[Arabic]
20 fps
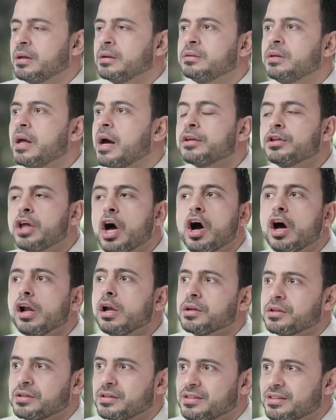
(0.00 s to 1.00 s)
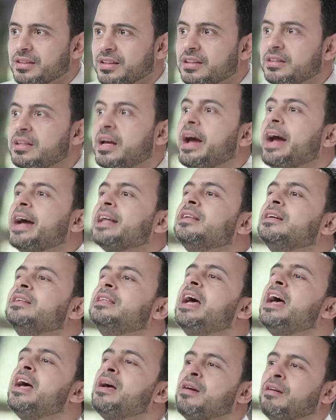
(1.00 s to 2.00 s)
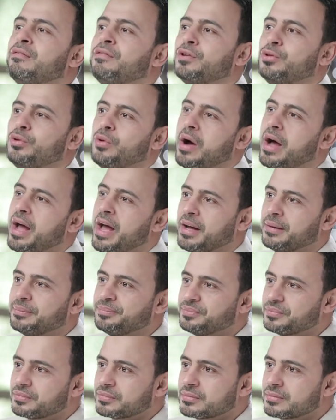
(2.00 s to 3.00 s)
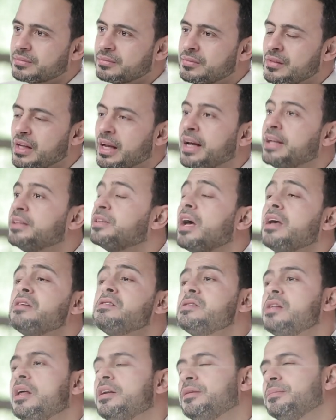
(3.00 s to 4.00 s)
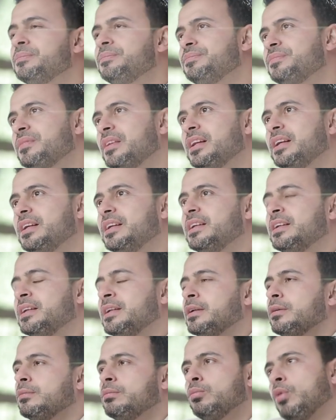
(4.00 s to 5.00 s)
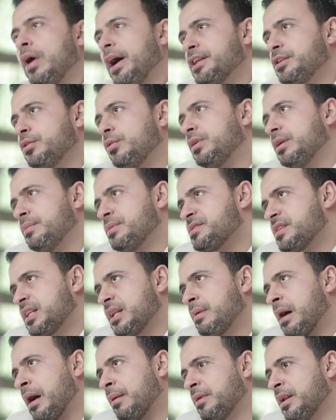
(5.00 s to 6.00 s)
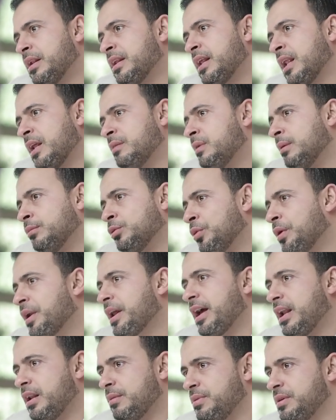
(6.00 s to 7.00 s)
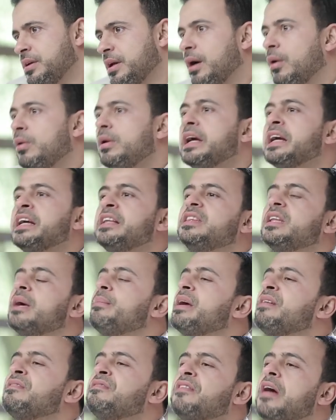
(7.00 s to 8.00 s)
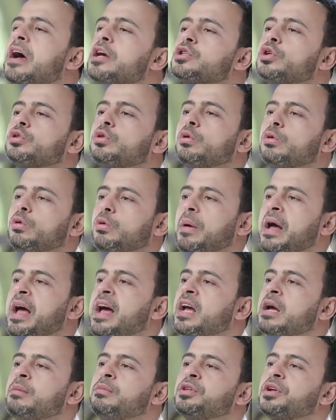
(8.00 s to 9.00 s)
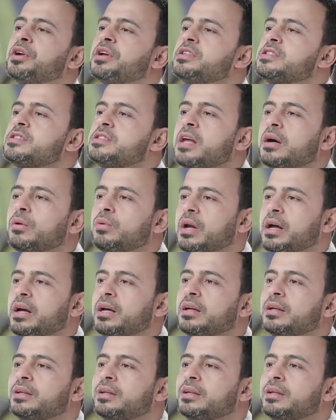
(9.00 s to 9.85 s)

ده, ده غلط ده اعتداء في الدعاء انت اصلا واحد يقول لي بس انا بعمل الكلام ده من ورا قلبي اقول لك انت ما ينفعش تطلب حاجه من رئيس دوله